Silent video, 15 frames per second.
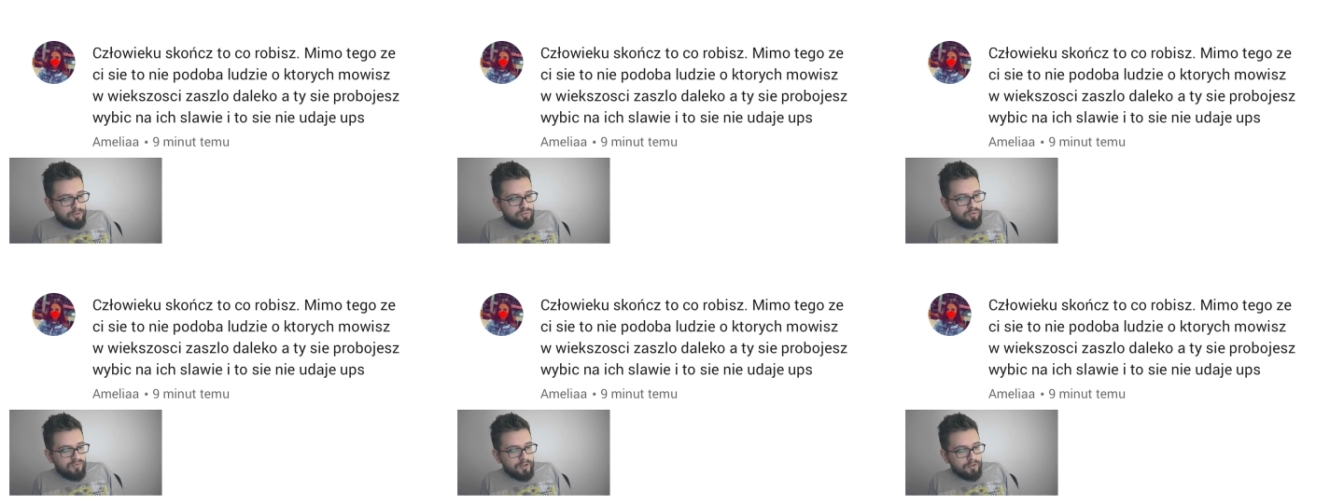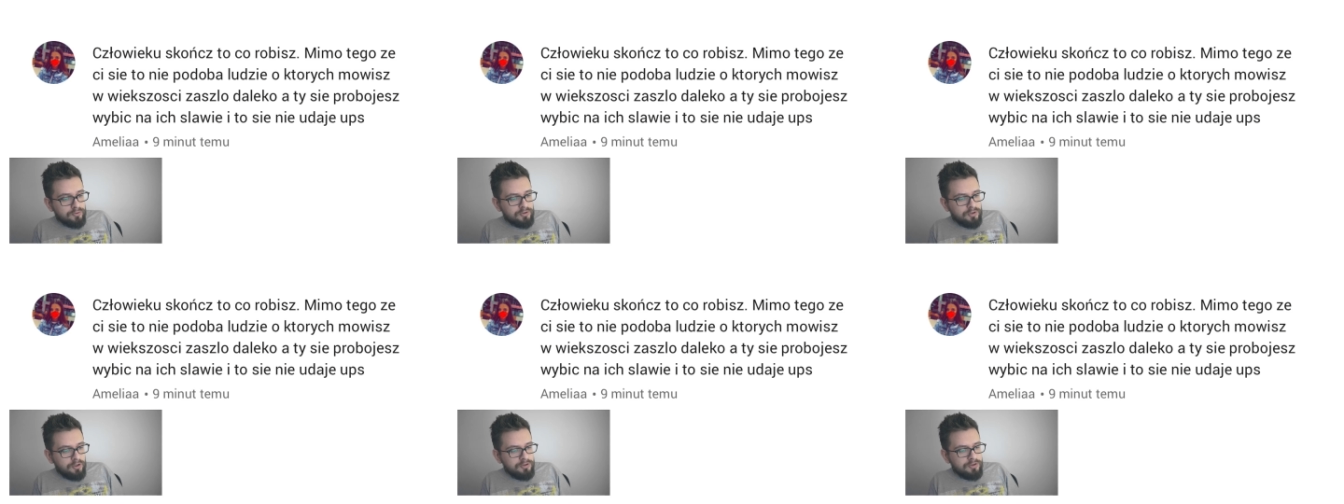z Człowieku,
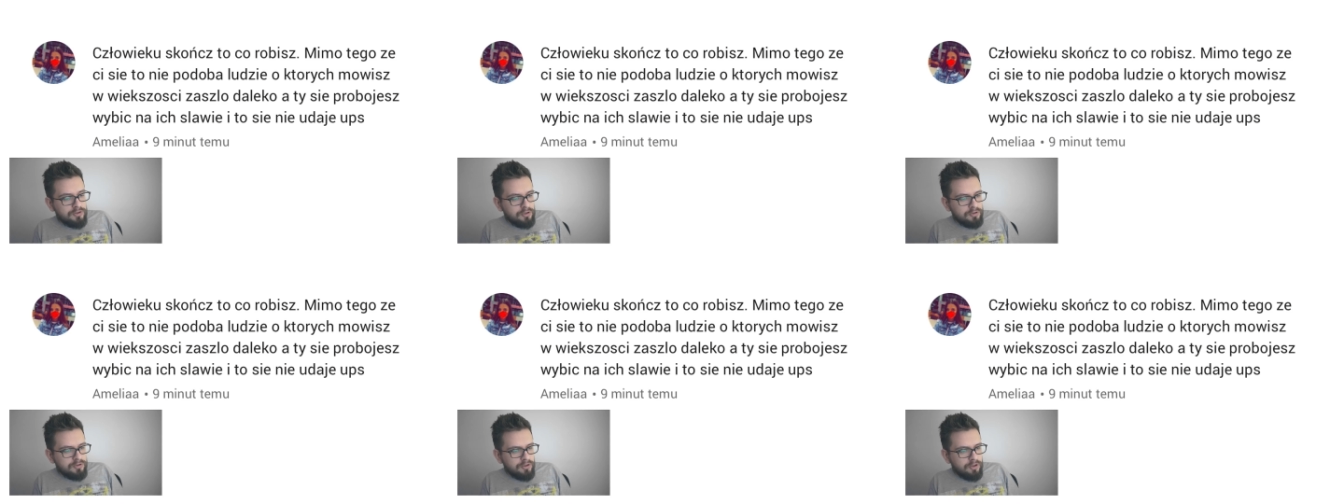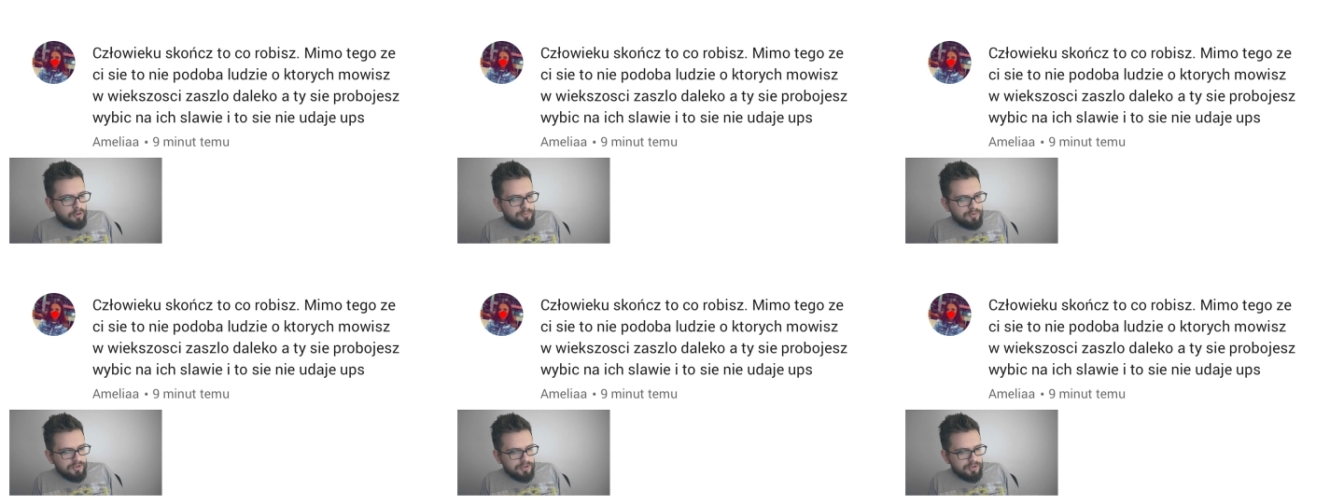skończ to, co
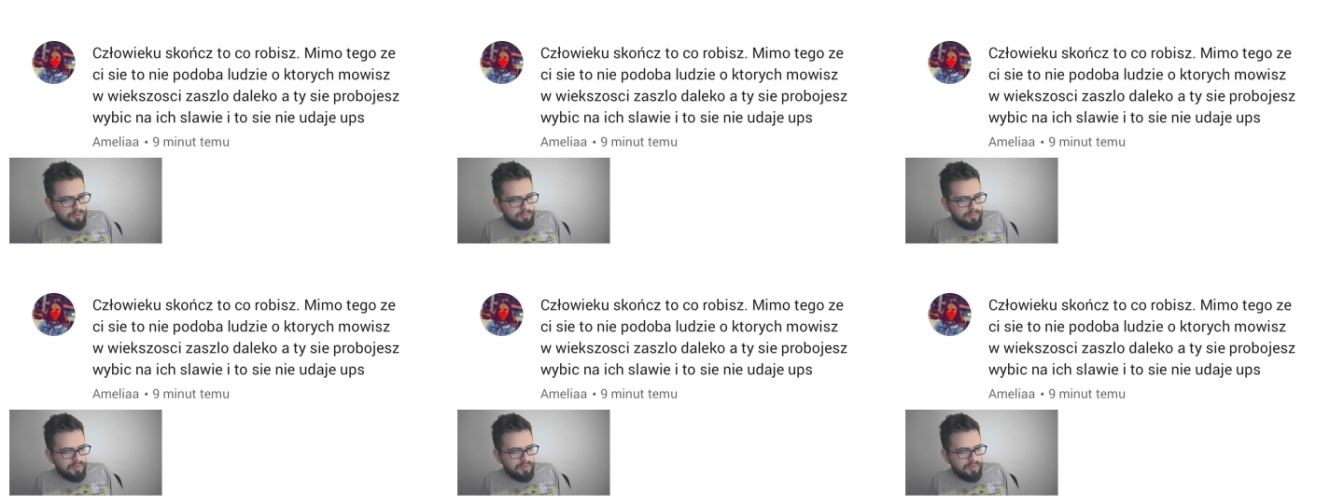robisz.